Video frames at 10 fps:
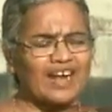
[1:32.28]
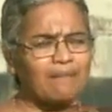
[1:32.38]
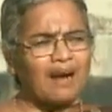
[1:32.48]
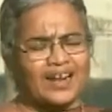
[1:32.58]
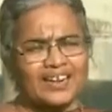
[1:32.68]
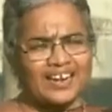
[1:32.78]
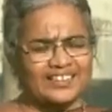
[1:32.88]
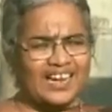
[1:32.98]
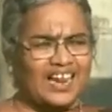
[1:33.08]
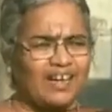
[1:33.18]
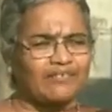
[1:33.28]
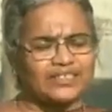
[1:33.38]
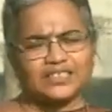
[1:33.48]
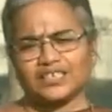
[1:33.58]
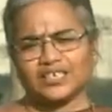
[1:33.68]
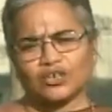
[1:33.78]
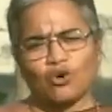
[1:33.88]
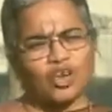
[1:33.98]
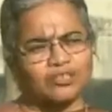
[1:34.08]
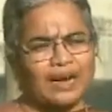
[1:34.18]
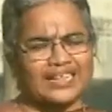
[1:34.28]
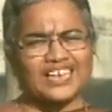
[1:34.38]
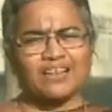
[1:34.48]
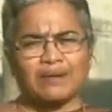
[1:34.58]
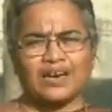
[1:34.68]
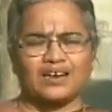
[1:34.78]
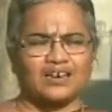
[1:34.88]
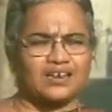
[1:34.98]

வட மாநிலத்துலலாம் வந்து கோதுமை அதிகமாக